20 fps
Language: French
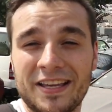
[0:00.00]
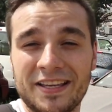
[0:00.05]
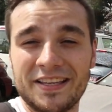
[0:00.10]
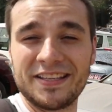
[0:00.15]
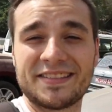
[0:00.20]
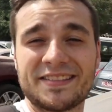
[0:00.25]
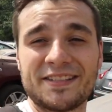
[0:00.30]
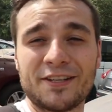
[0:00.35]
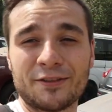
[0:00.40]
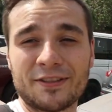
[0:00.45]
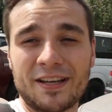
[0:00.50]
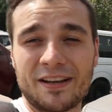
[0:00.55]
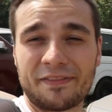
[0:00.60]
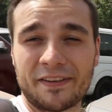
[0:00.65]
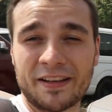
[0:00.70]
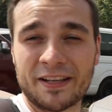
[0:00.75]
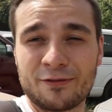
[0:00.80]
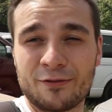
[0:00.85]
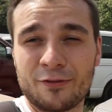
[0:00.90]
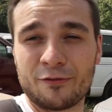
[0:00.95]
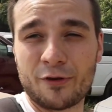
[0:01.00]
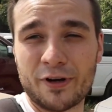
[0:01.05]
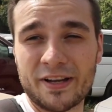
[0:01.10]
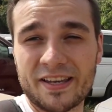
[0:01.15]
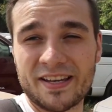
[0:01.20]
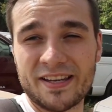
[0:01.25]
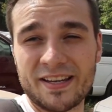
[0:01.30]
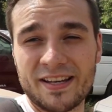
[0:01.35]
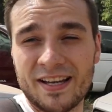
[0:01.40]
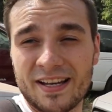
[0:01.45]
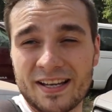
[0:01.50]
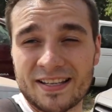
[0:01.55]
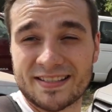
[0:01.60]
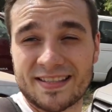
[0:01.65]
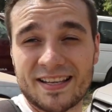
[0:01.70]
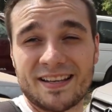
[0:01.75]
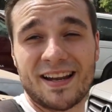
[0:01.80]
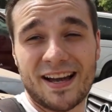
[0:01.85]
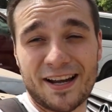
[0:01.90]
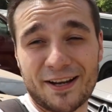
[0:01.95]
Ici en Afrique, vous voyez,
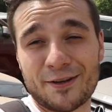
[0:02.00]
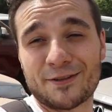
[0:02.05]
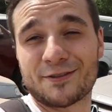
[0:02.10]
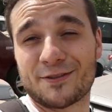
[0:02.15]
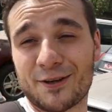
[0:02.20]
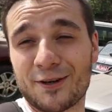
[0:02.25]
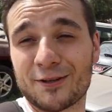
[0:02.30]
c'est là que se